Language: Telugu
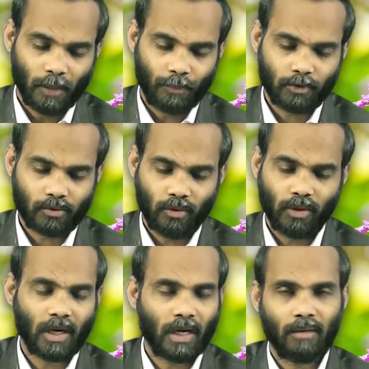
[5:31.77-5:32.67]

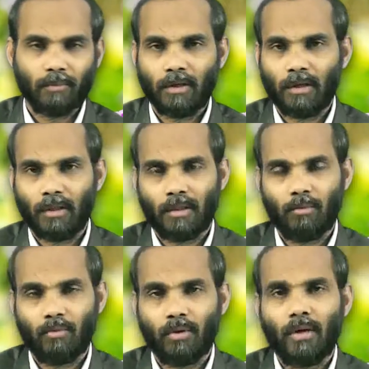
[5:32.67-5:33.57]
అపోస్తులుడు కార్యముల
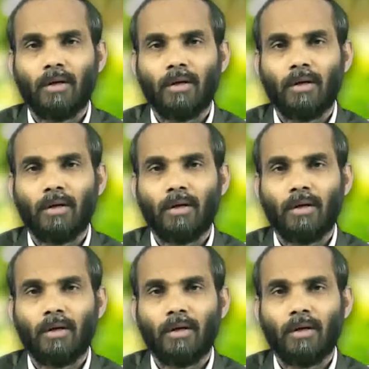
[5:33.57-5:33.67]
గ్రంథము